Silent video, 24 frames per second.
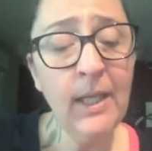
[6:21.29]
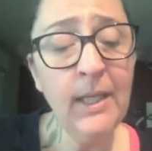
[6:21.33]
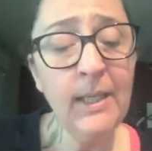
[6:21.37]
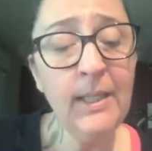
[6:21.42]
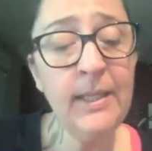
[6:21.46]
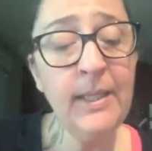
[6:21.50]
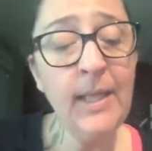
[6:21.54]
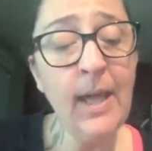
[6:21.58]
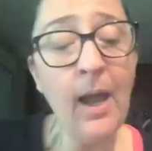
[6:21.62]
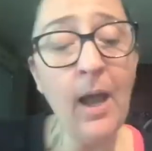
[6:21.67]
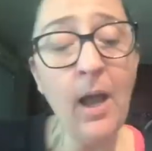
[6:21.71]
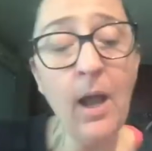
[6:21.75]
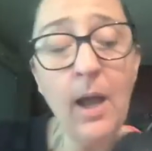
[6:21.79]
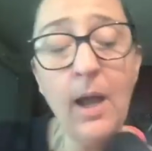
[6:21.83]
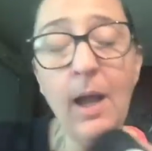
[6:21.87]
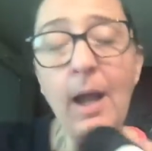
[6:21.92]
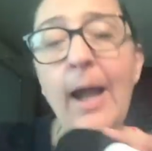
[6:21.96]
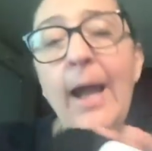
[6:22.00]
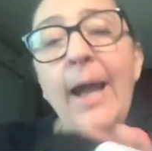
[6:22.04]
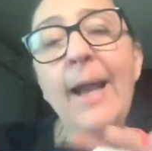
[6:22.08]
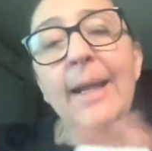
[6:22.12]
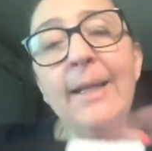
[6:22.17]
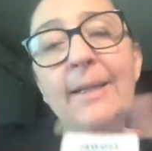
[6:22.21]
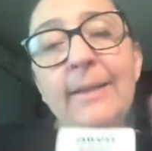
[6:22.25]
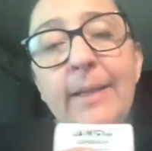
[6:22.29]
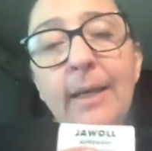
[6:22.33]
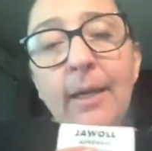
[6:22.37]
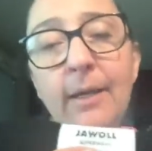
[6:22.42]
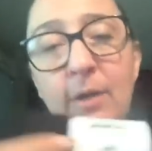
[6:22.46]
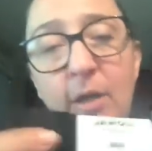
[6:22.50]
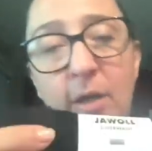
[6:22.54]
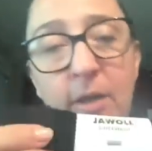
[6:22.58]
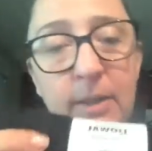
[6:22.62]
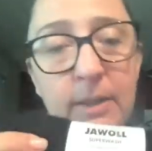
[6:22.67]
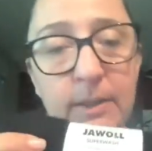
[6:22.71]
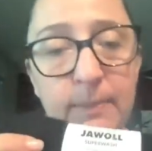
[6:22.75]
Il y a à
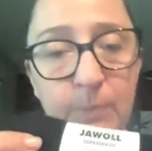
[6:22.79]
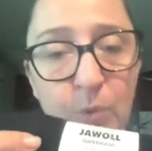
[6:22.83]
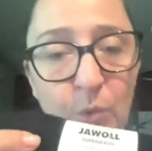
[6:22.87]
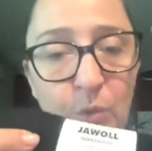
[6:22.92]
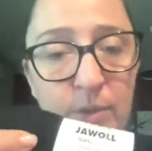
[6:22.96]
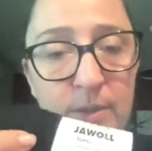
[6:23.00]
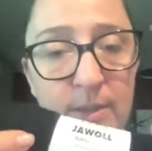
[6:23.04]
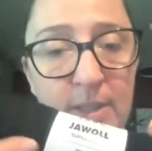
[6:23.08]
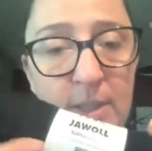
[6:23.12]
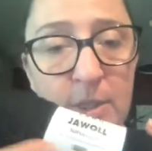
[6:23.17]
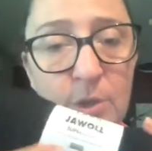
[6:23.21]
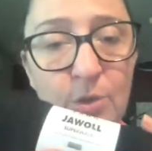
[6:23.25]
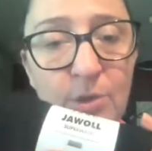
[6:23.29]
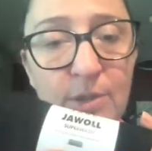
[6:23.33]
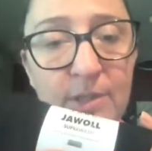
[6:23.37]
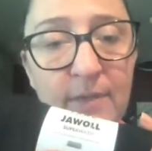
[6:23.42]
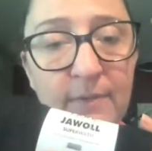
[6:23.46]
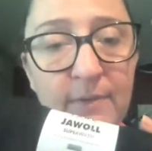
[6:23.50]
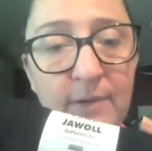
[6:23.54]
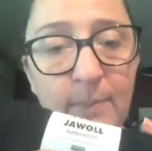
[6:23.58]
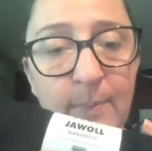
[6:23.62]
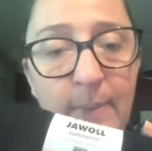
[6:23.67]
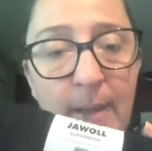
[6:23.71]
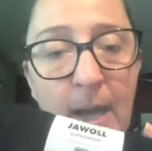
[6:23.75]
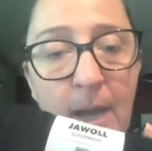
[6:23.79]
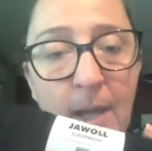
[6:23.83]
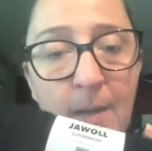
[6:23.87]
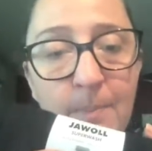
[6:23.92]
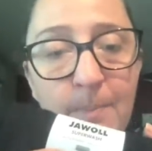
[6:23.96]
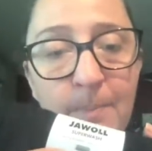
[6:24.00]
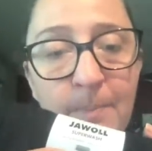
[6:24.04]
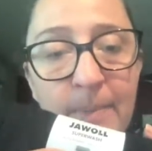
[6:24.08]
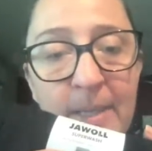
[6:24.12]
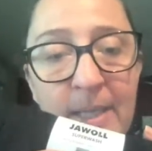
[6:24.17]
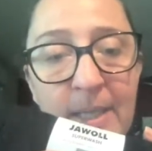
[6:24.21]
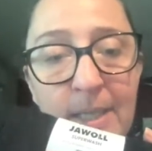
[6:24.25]
l'intérieur, bon ça je ne le savais pas,
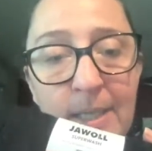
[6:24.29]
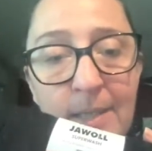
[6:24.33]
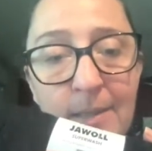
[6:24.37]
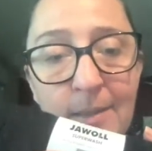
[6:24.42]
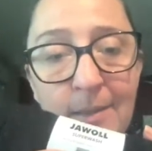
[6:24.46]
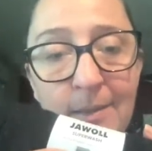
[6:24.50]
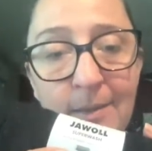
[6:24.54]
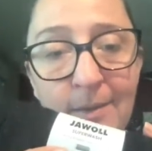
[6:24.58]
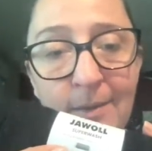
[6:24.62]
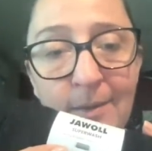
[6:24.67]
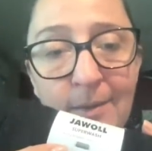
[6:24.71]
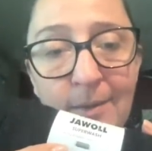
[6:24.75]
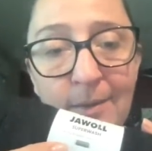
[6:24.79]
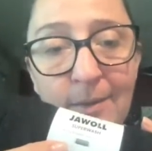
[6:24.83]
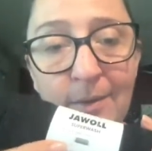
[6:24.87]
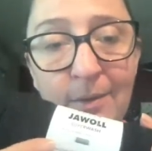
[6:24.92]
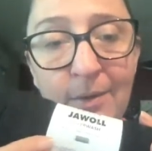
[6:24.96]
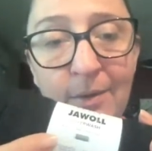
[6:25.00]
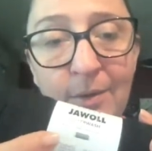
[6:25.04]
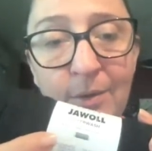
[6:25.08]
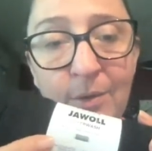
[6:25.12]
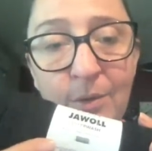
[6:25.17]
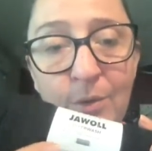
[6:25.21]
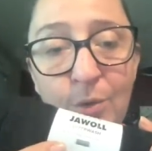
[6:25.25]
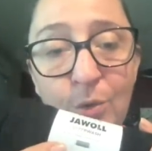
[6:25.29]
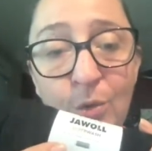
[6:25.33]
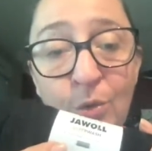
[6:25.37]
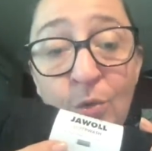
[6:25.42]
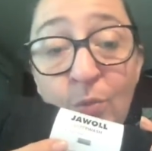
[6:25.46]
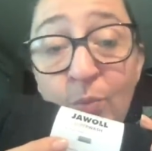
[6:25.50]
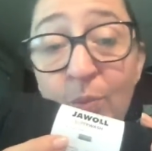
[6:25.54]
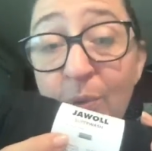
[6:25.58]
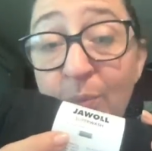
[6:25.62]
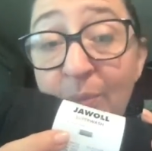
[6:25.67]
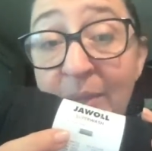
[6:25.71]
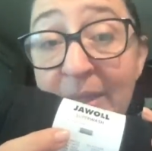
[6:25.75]
mais euh,
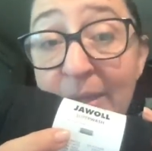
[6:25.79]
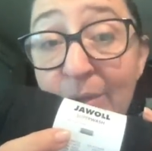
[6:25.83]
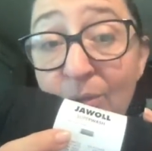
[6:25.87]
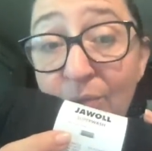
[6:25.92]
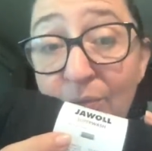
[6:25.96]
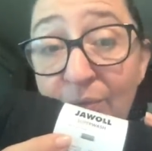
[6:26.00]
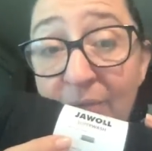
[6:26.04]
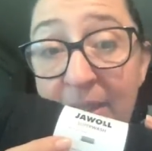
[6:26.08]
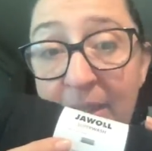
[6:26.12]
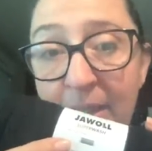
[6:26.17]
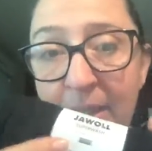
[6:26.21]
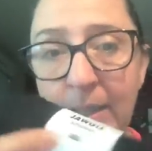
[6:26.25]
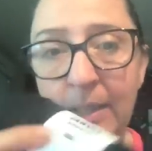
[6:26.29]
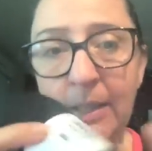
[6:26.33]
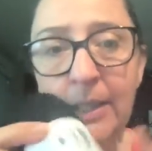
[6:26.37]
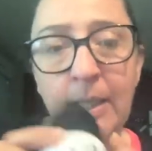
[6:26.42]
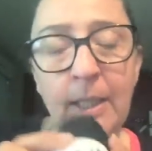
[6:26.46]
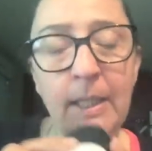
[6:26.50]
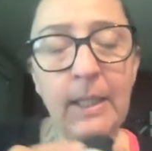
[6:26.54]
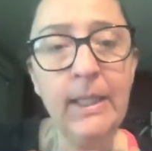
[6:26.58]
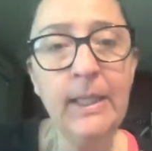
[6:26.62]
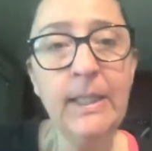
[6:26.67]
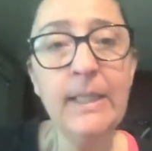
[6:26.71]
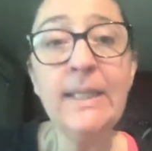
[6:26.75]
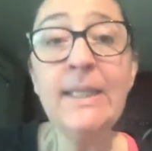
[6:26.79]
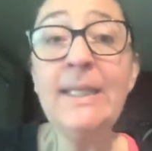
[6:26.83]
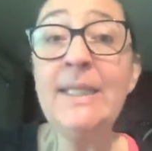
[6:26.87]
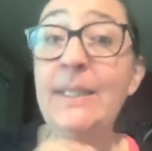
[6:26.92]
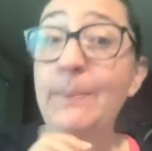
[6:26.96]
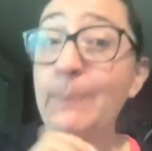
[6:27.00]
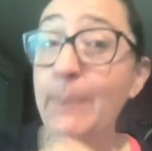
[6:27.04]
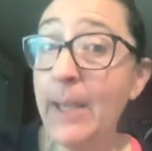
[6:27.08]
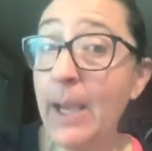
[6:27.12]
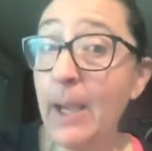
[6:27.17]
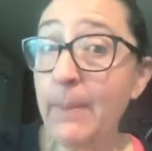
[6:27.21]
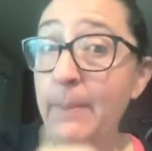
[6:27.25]
une bobine de fil qui
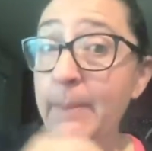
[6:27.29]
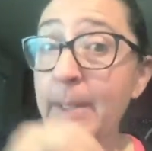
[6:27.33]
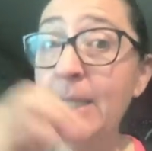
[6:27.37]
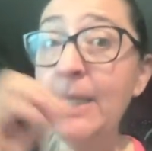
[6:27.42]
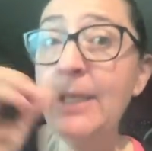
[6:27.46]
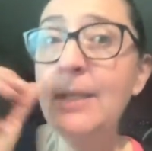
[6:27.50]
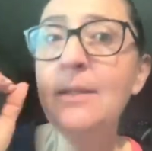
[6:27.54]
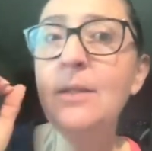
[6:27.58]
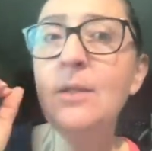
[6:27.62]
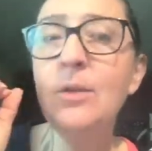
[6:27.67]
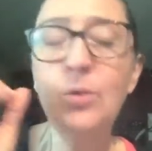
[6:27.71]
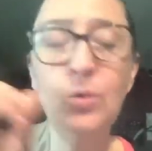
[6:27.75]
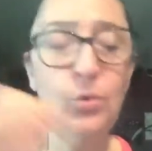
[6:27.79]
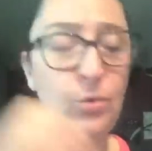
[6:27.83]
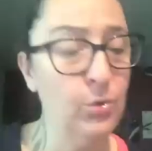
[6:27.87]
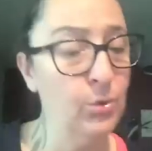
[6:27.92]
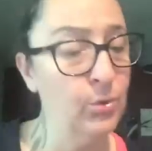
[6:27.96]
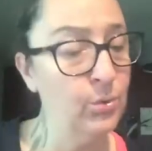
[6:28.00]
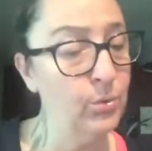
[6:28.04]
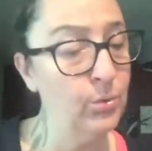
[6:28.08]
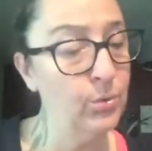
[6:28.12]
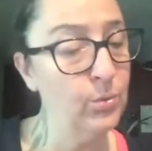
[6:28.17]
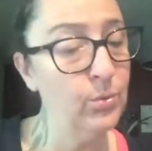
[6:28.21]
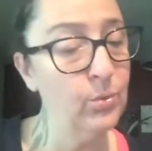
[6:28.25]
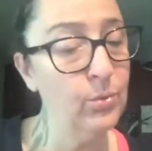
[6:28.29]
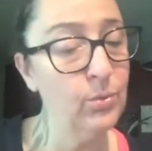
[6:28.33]
permet de,